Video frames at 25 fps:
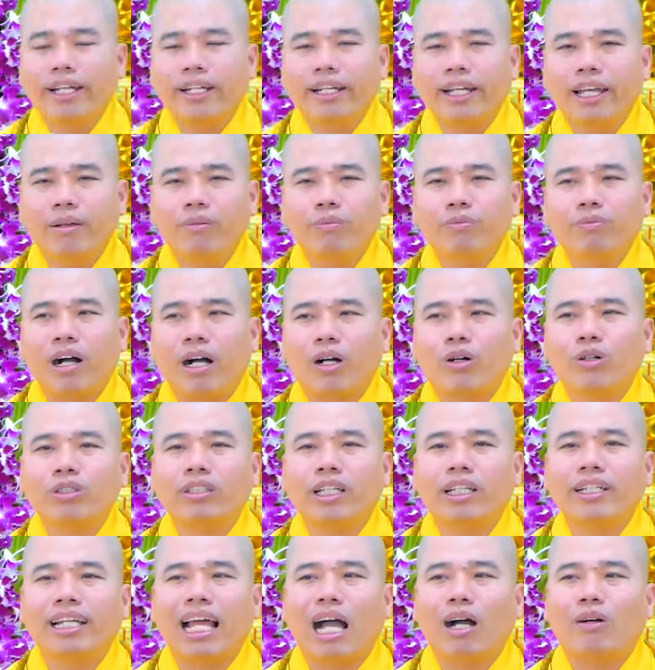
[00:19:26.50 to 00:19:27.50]
nguyện niệm Phật
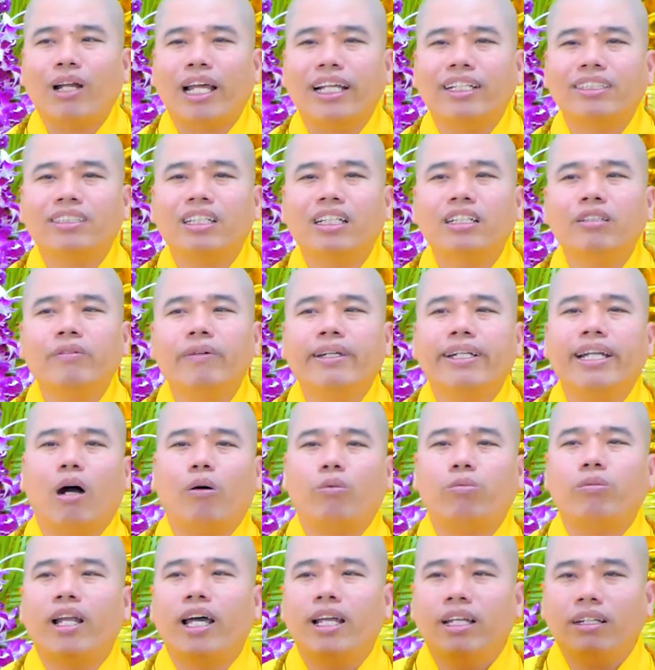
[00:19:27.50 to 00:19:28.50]
của Thiện Đạo Đại Sư bị
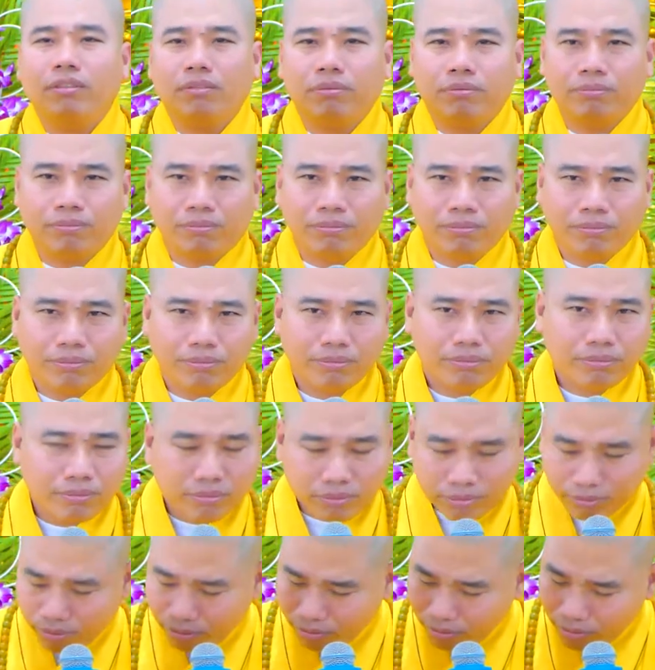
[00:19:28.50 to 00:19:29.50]
đọc đến
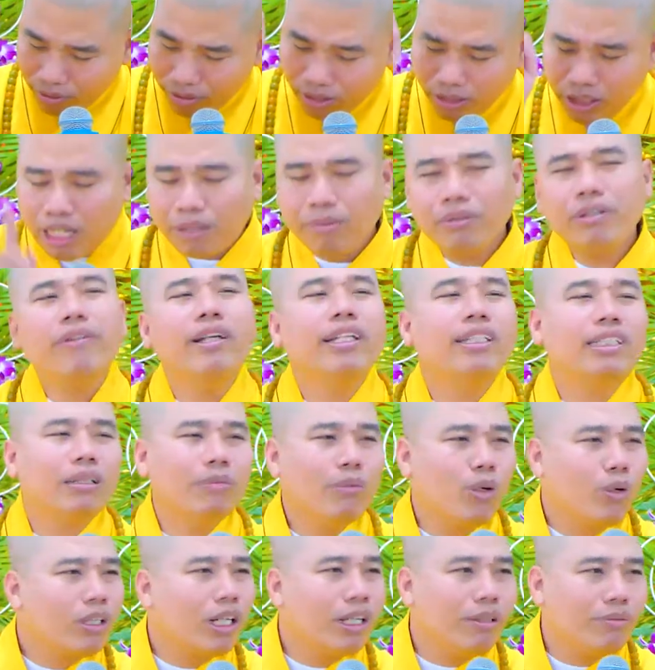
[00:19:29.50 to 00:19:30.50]
là quý vị
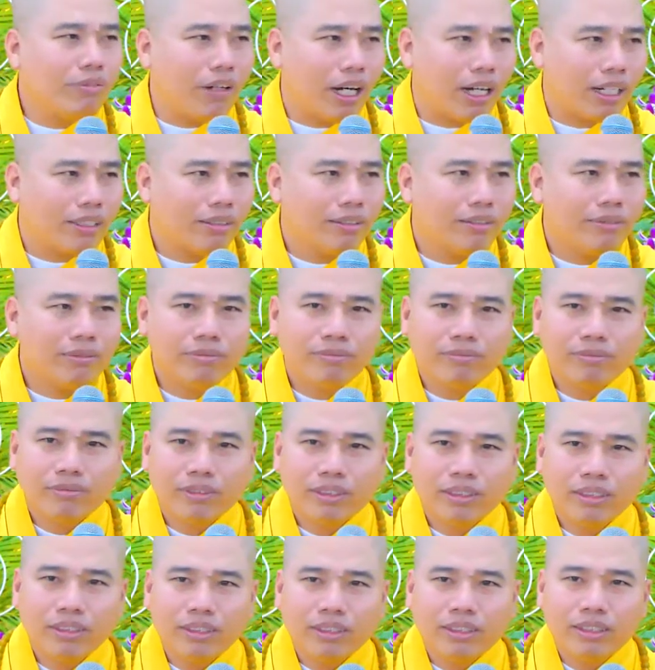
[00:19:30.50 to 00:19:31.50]
sẽ muốn niệm Phật.
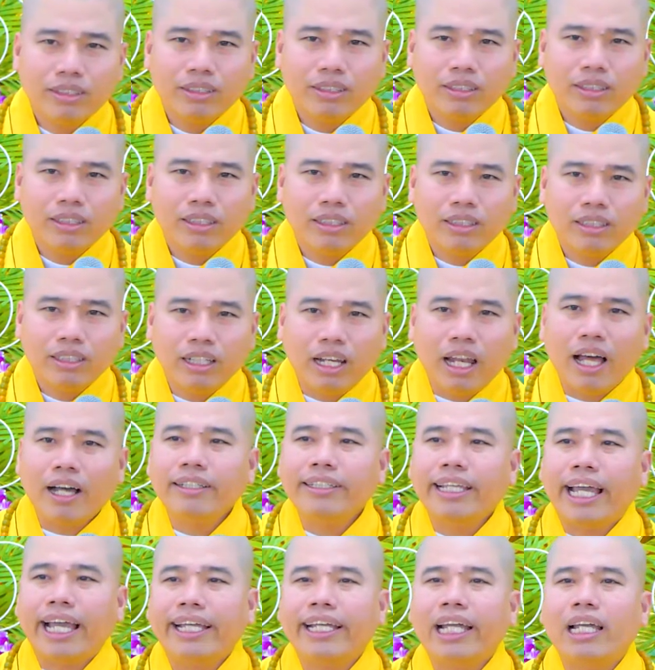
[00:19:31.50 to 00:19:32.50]

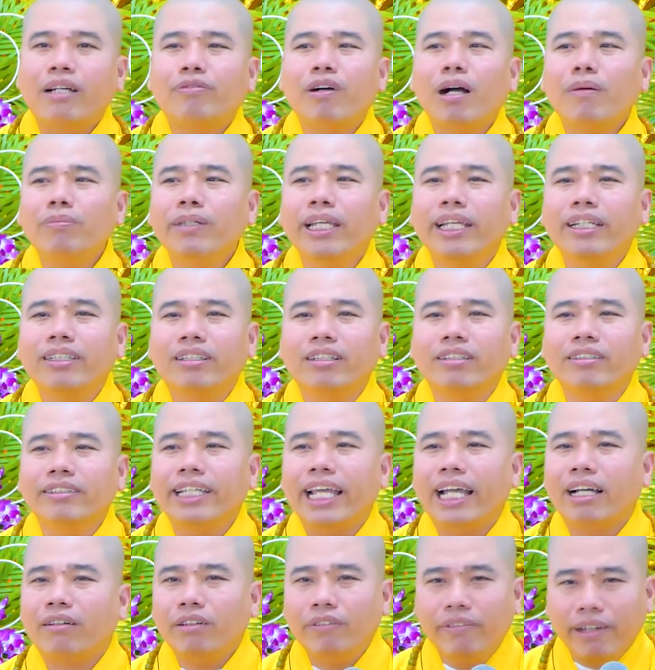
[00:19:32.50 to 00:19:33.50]
Lời dạy Ngài Pháp Nhiên
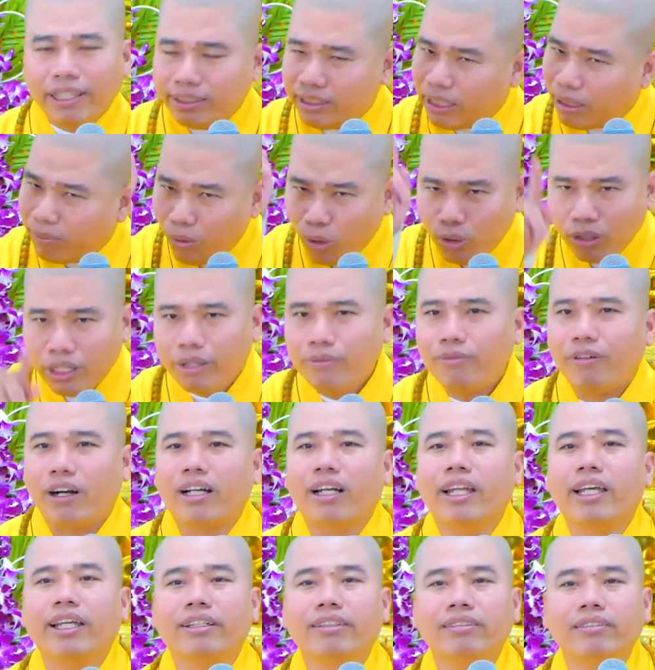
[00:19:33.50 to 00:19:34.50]
Thượng Nhân, quý vị sẽ muốn niệm
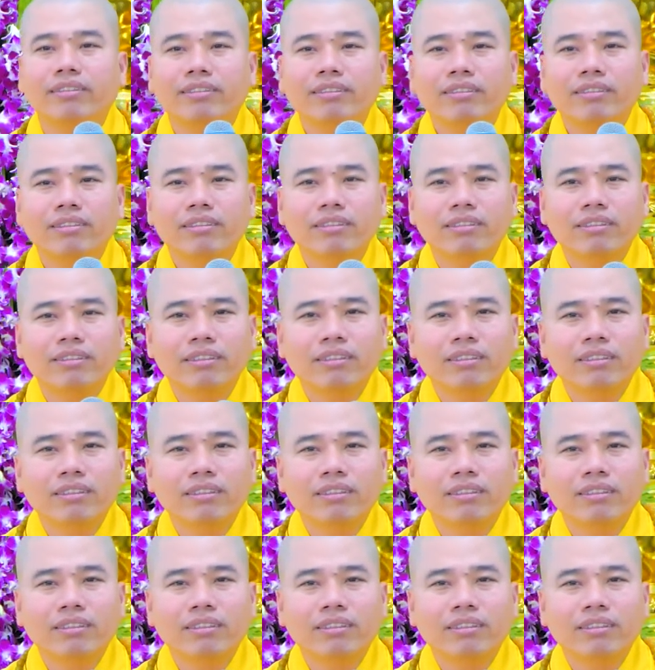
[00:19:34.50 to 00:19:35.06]
Phật liền.